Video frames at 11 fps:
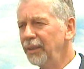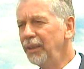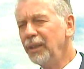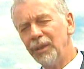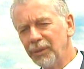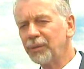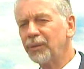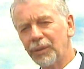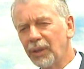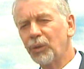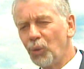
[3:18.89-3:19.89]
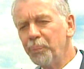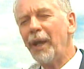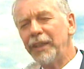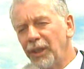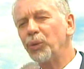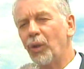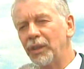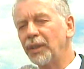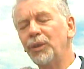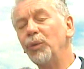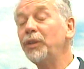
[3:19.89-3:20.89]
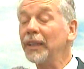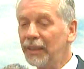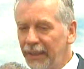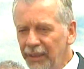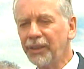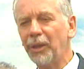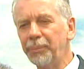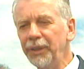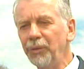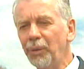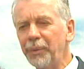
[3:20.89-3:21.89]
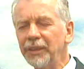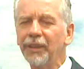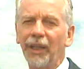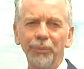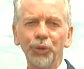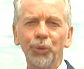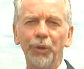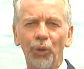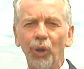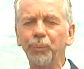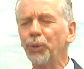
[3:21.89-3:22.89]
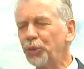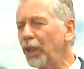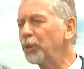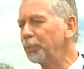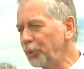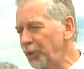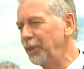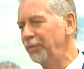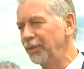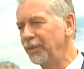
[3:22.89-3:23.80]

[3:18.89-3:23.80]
e compete a nós, até o dia 13 de abril, apresentarmos o melhor projeto possível.